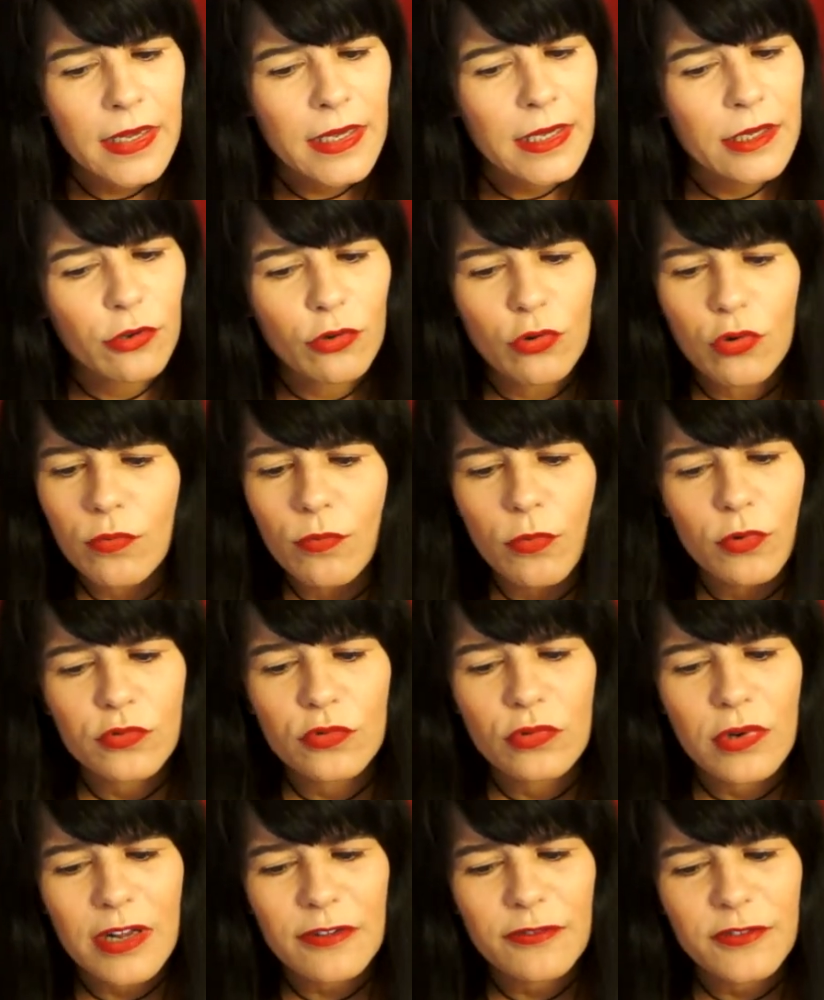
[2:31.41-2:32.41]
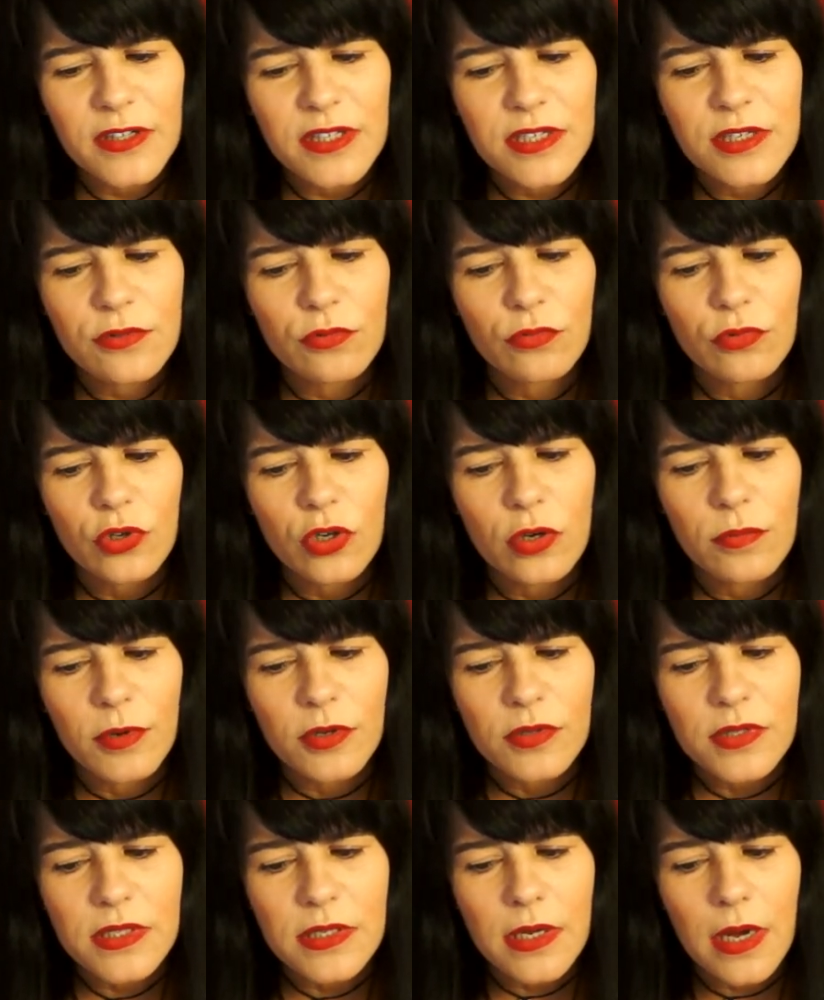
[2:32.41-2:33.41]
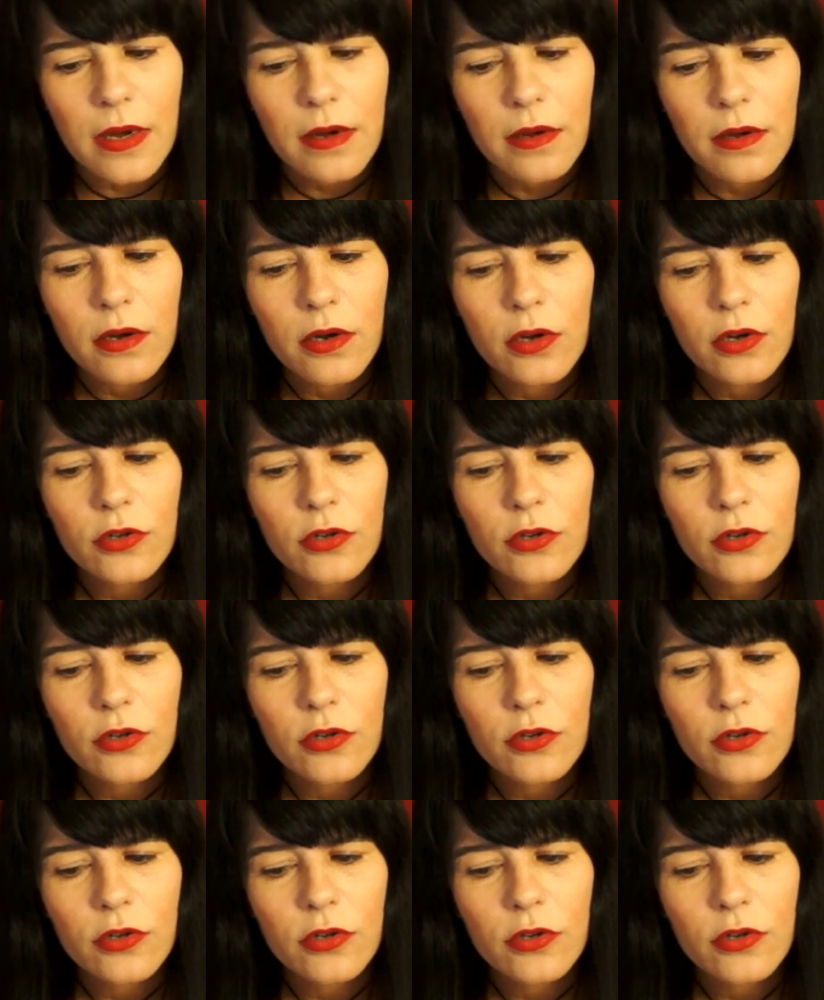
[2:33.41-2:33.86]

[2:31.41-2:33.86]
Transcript: et que le monde de l'affliction commença,